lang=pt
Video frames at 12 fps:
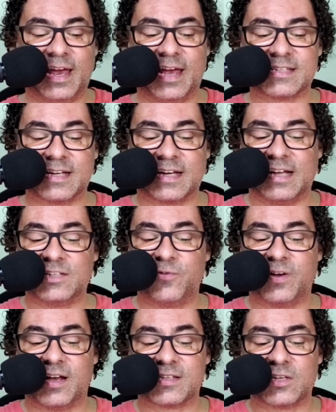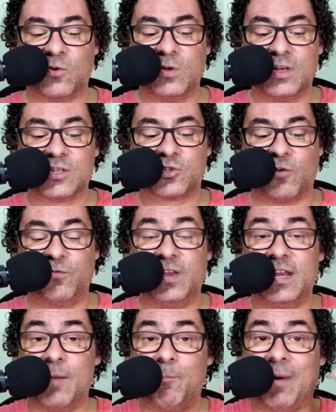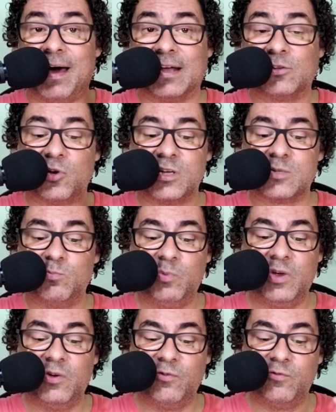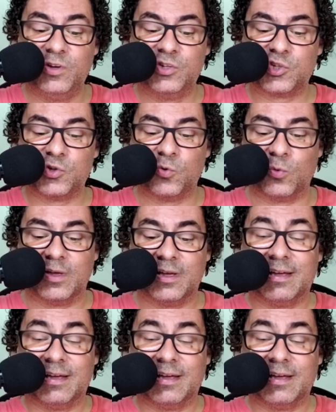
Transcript: essa gratificação só viria para 2021.